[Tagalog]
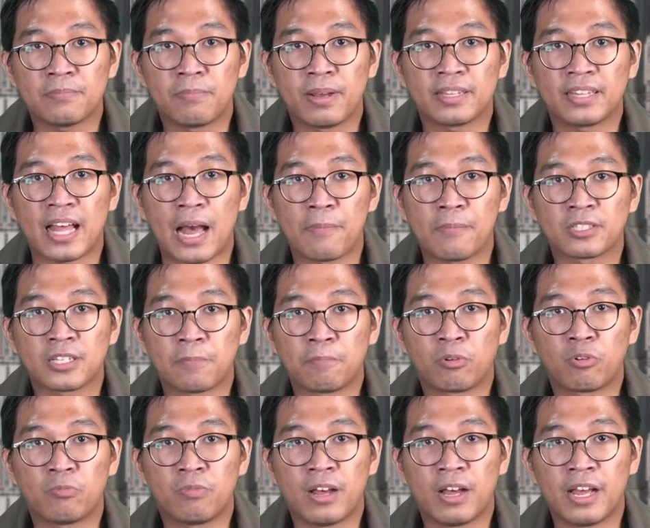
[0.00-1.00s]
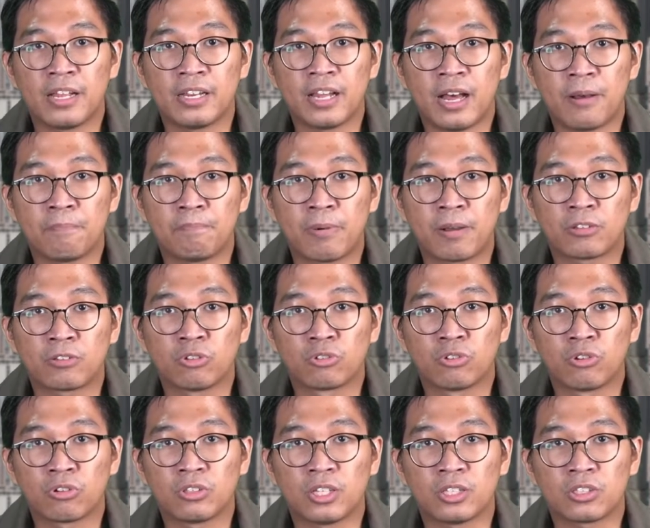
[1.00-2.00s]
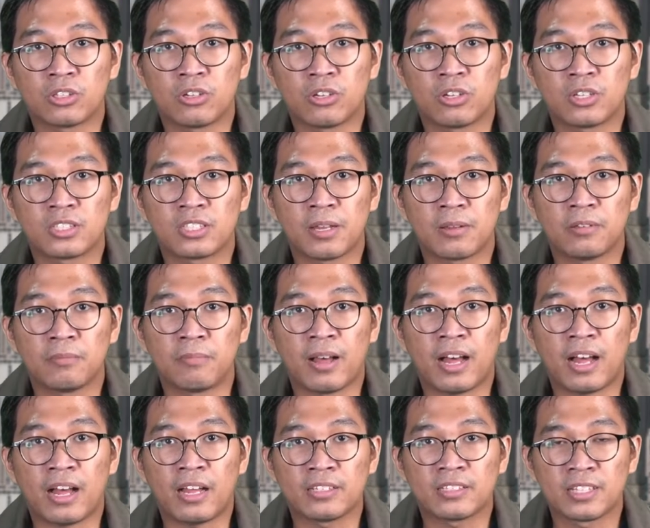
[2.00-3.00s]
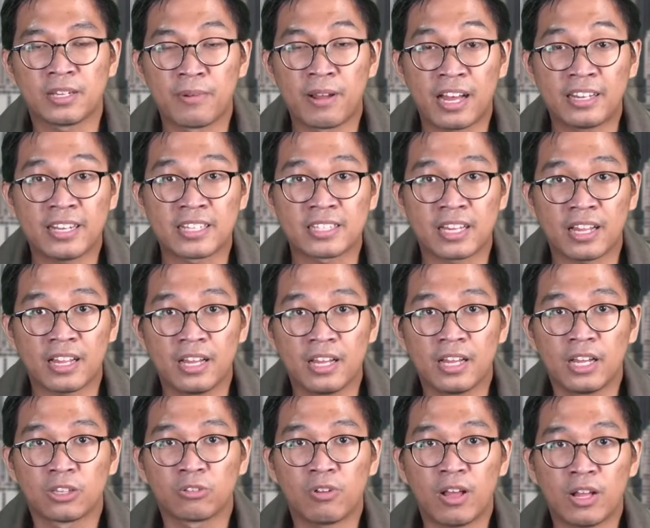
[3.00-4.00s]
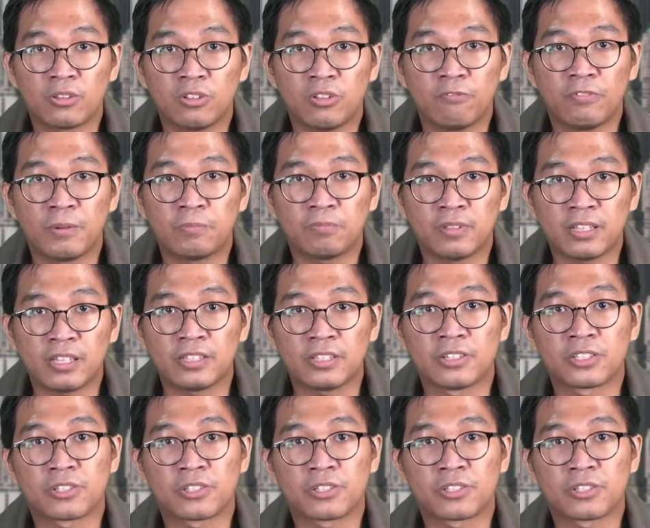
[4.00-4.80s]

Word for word: matapos aprubahan ang pagturok nito sa mga, sa mga nasa 12 to 15 years